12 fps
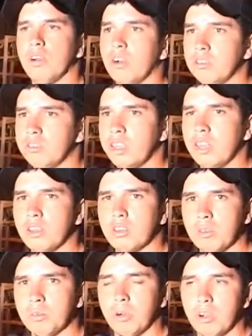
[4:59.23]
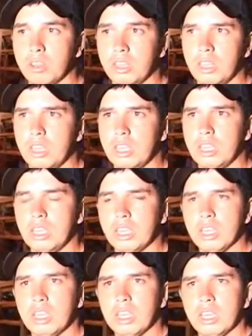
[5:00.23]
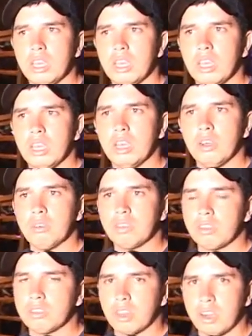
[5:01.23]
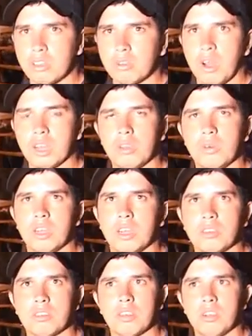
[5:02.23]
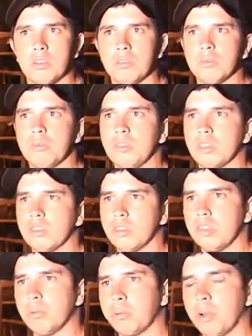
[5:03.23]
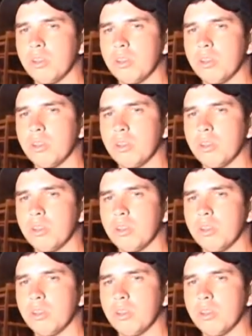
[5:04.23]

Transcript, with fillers: com a ovelha, com o bode e é, há uns 3, 4 anos eu me tornei